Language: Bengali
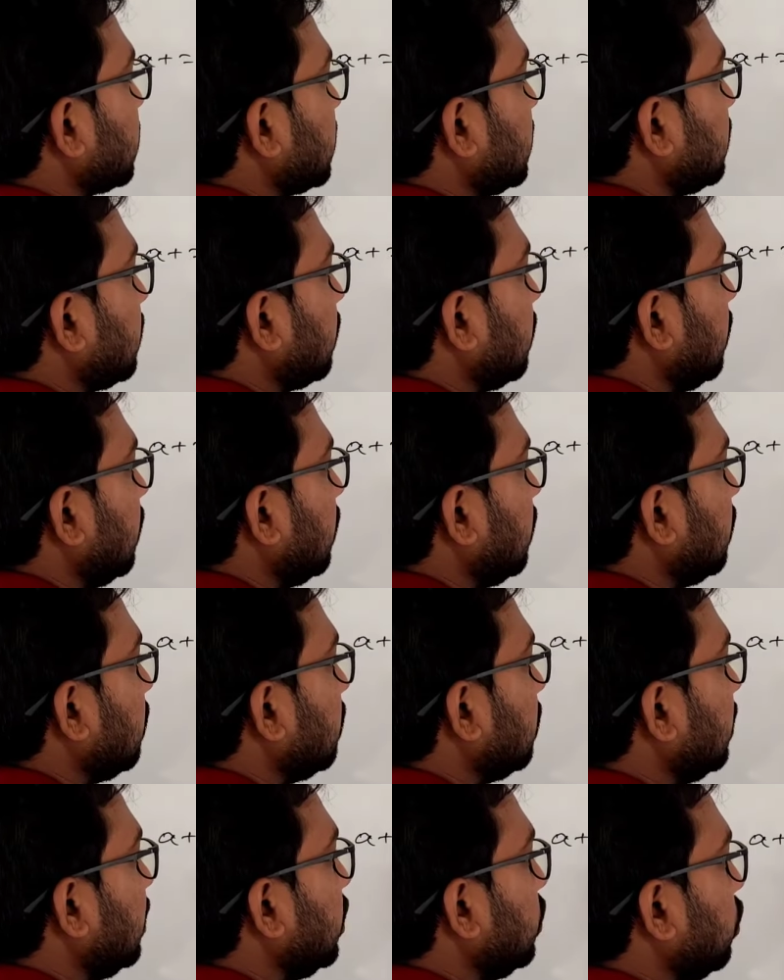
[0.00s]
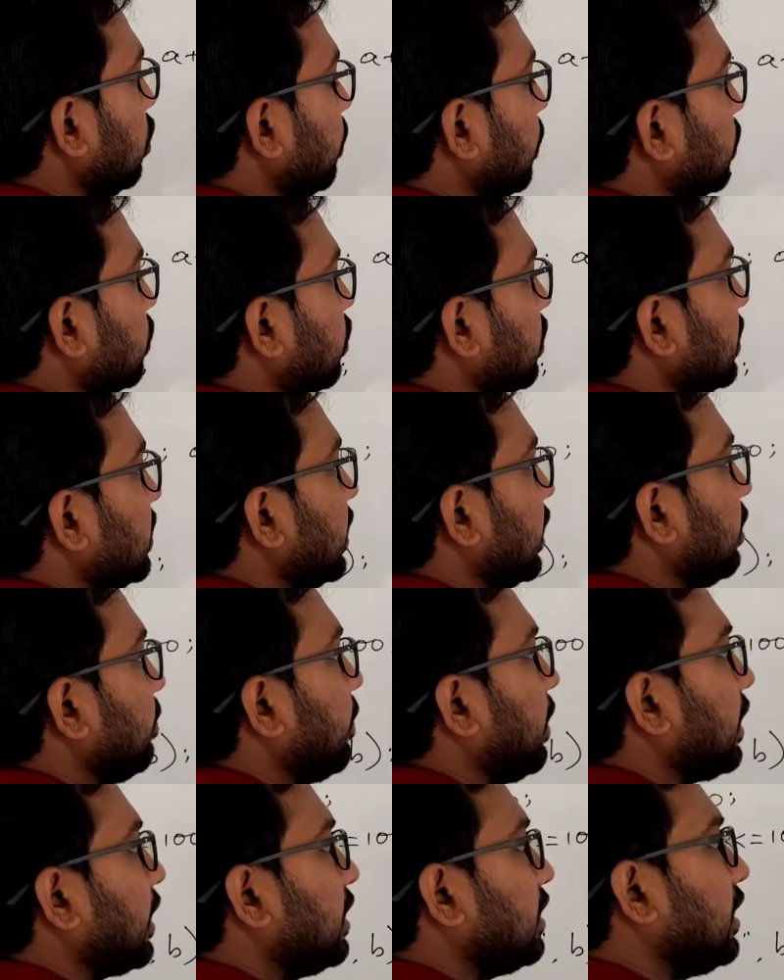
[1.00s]
এবার দ্বিতীয় বন্ধনী
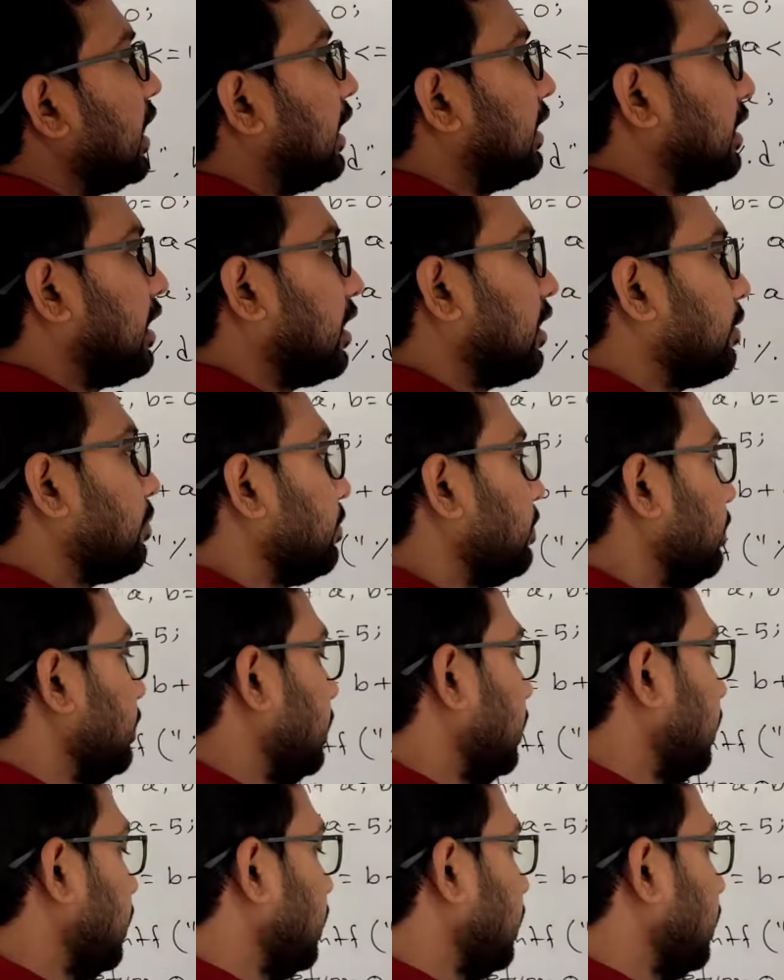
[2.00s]
সেকেন্ড ব্রাকেট দিয়ে আটকালাম